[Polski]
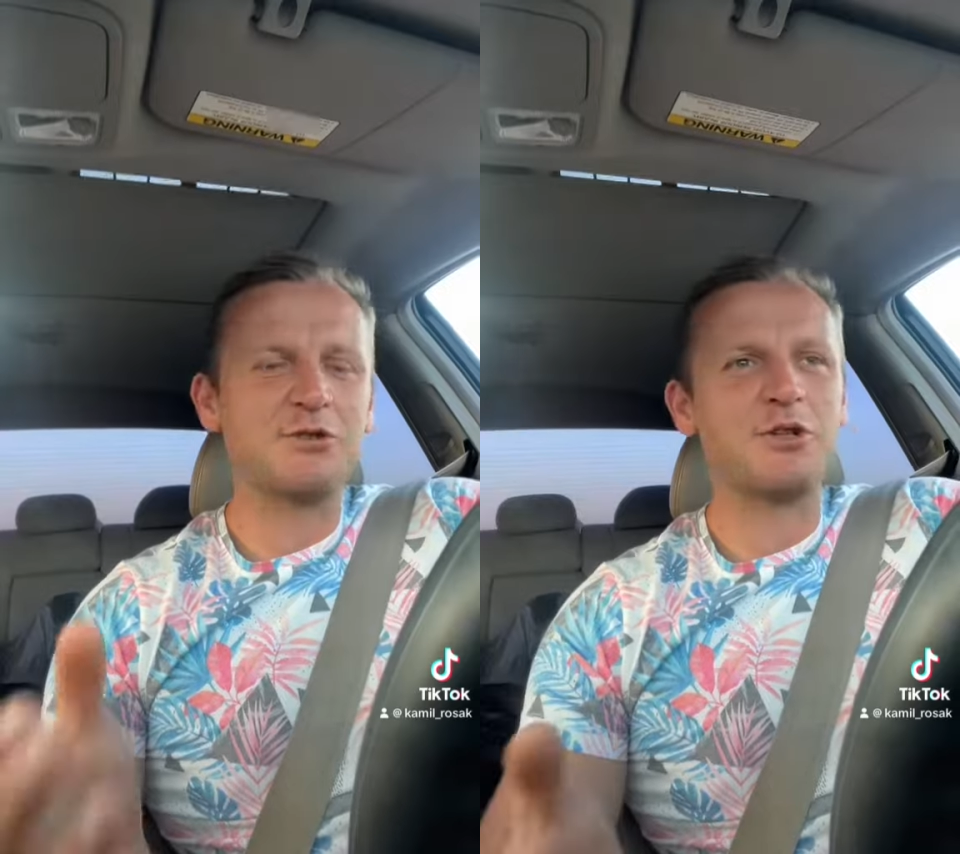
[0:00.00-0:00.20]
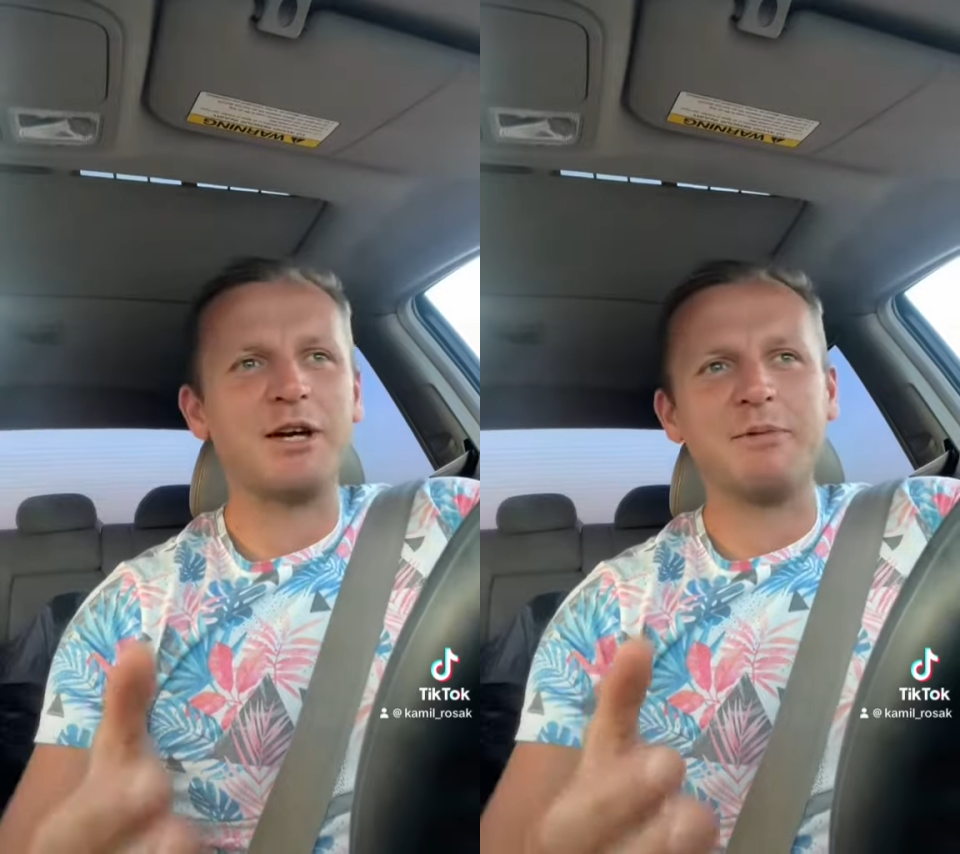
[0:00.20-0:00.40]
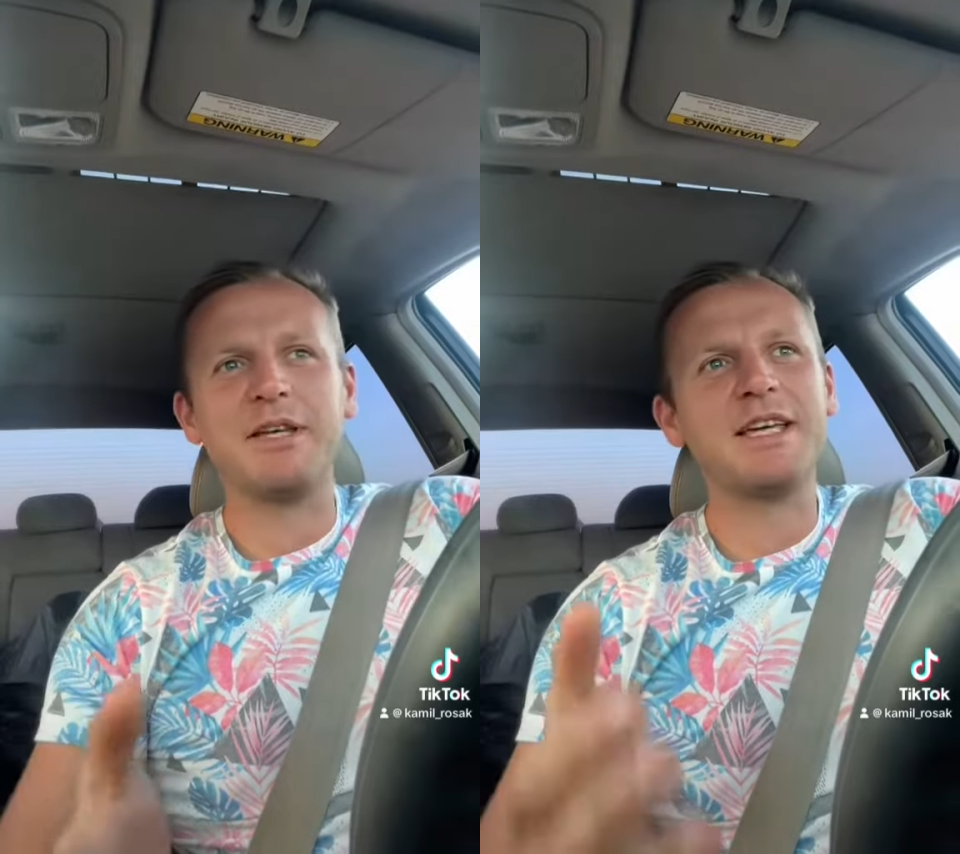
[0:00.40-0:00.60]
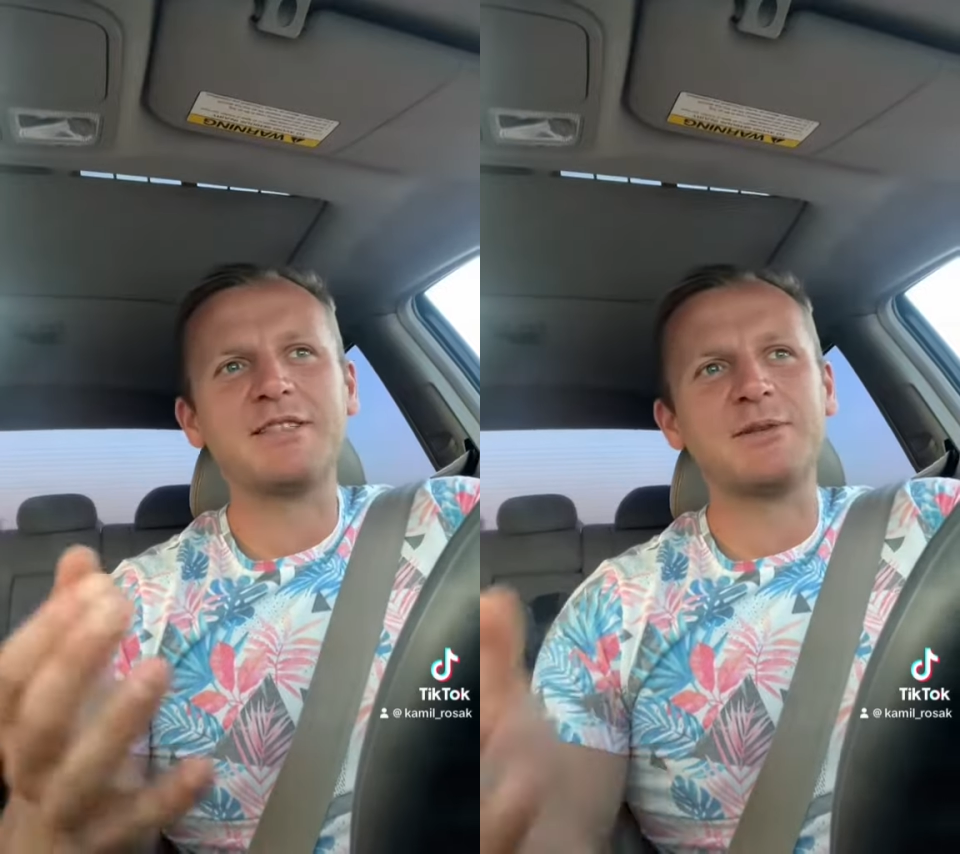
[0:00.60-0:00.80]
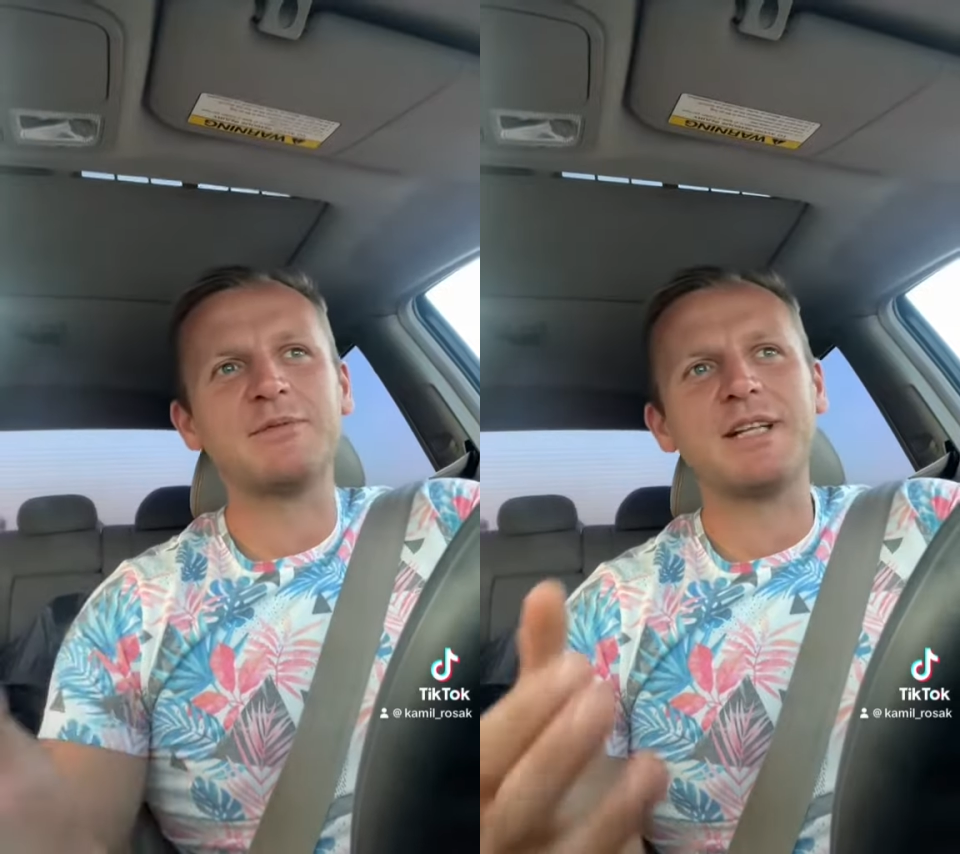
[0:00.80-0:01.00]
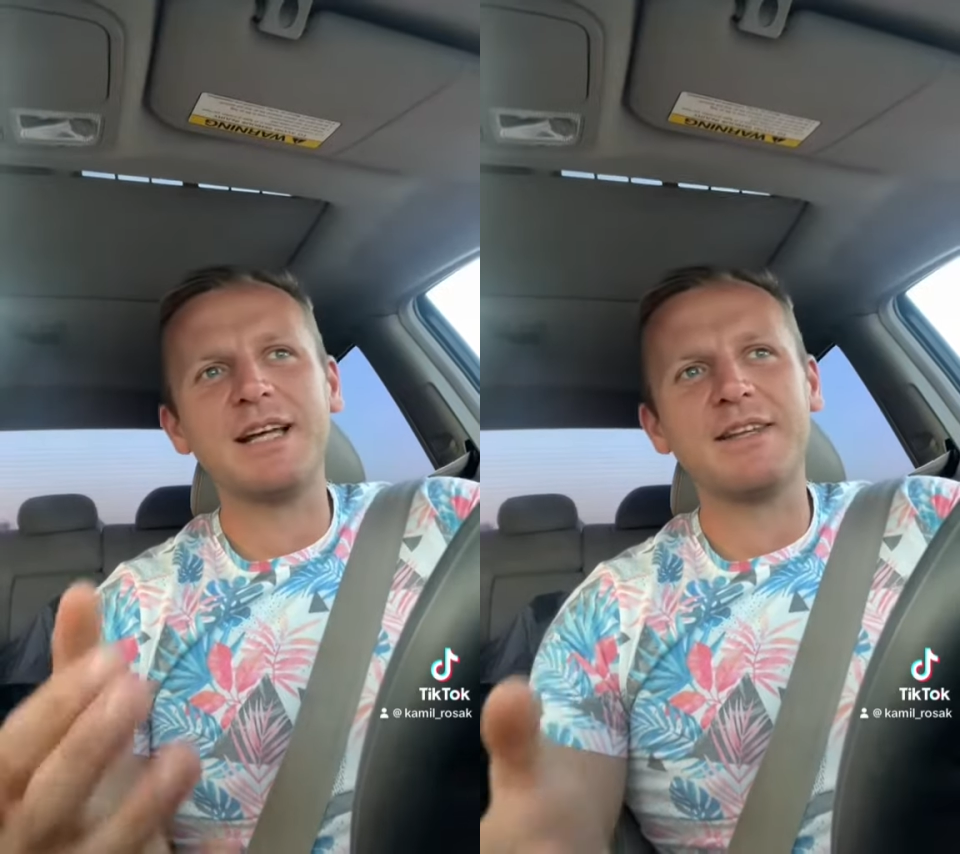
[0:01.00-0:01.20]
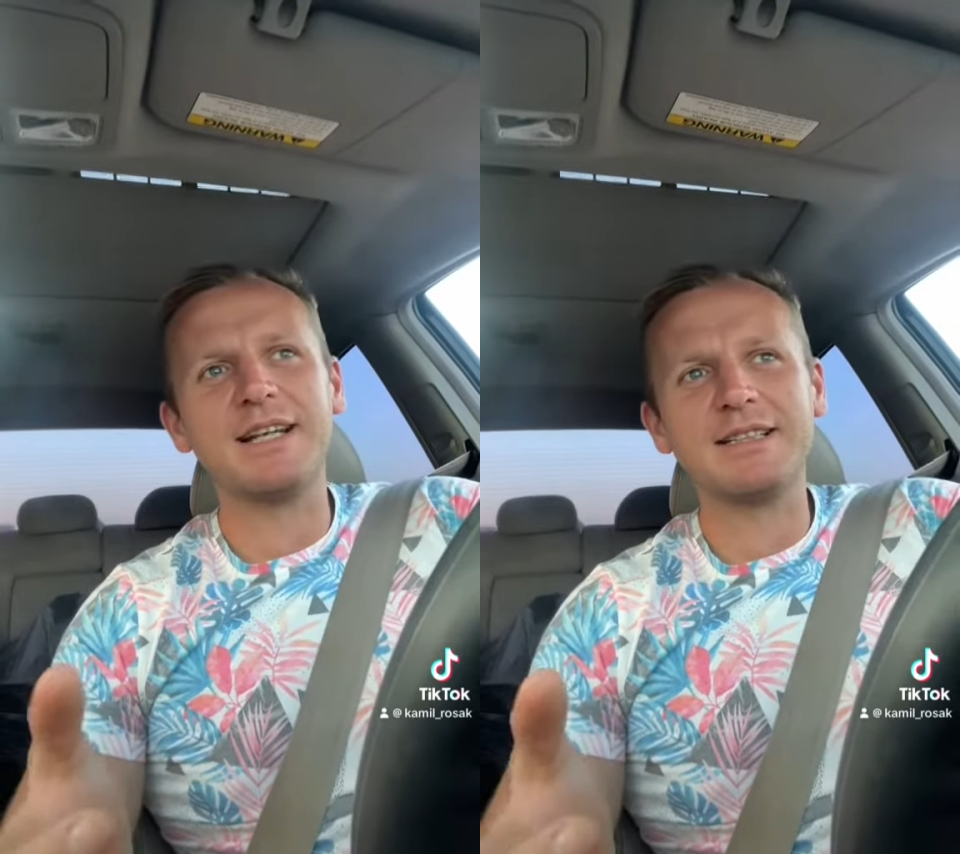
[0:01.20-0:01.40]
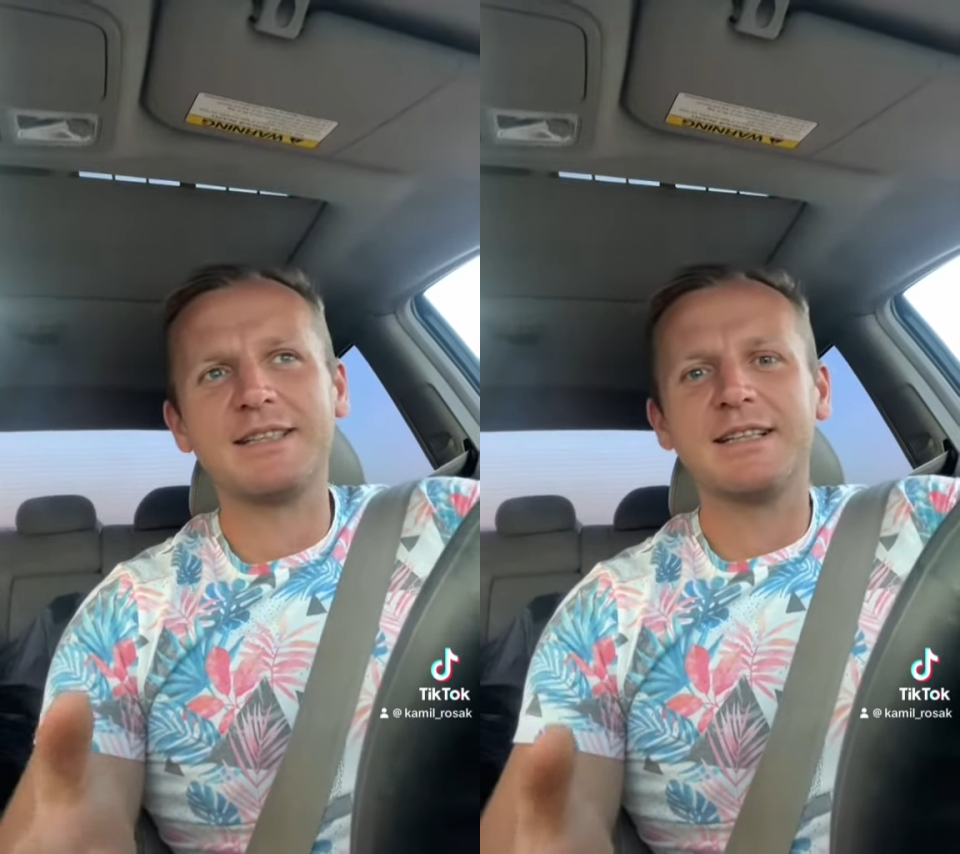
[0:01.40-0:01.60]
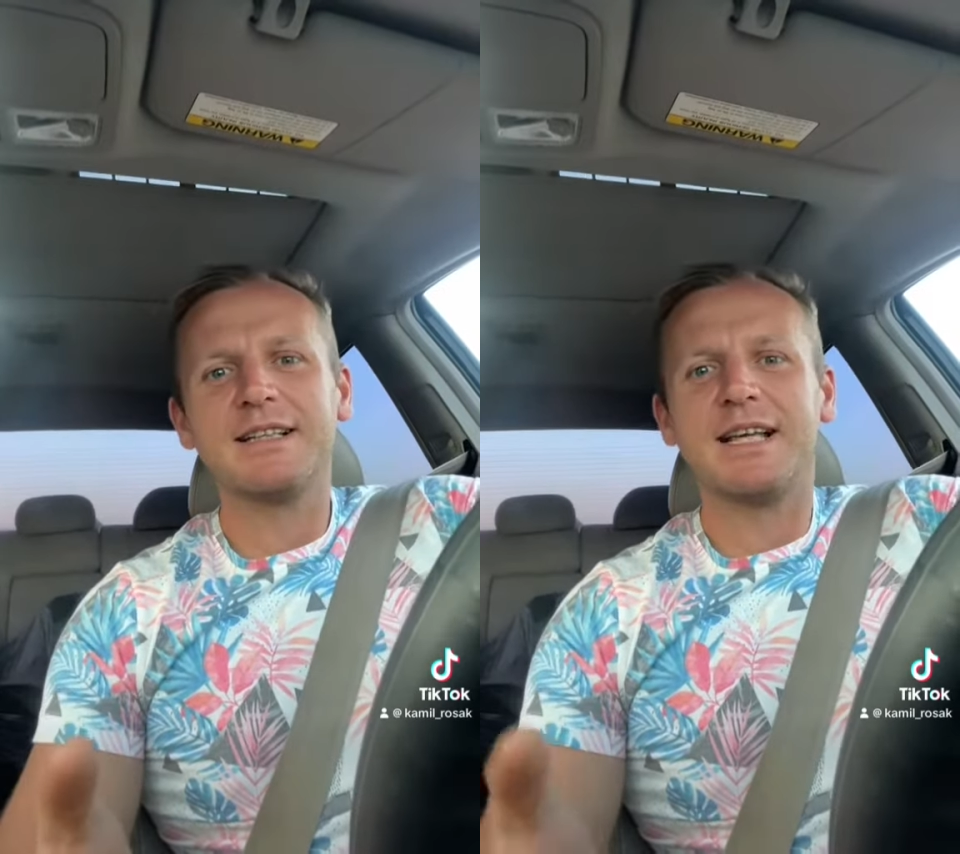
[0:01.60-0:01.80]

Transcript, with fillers: czujemy nie są dla nas,